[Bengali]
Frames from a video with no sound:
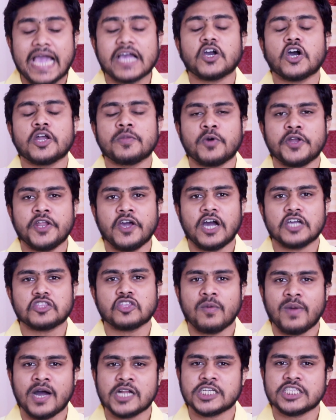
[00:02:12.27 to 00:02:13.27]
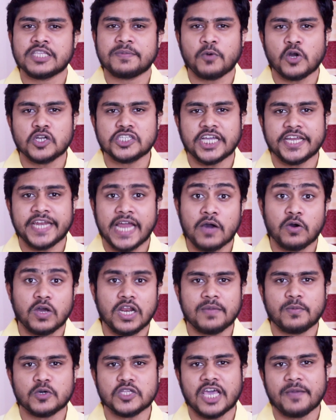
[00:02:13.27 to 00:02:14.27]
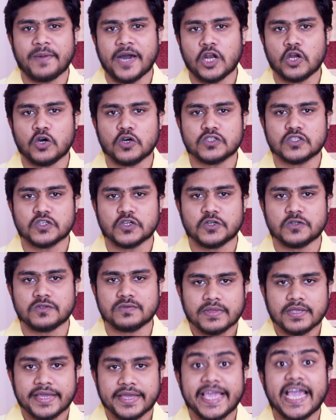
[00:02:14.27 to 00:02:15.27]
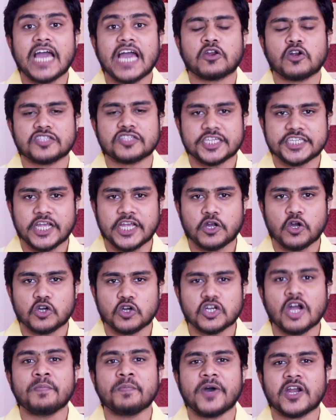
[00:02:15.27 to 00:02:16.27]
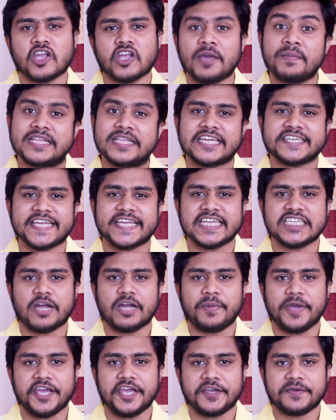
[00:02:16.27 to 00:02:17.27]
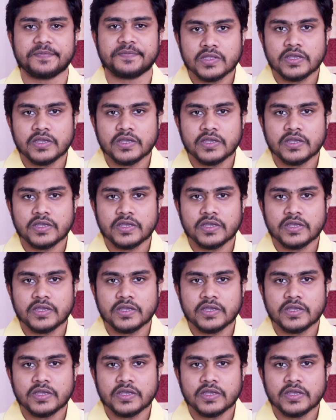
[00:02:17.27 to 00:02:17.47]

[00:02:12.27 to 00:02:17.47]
এখন মনে হয় তোমার সাথে পরিচয় না হলেই বোধহয় ভালো হতো কেয়ার করতে শেখো সম্পর্ক এমনিতে টিকে যাবে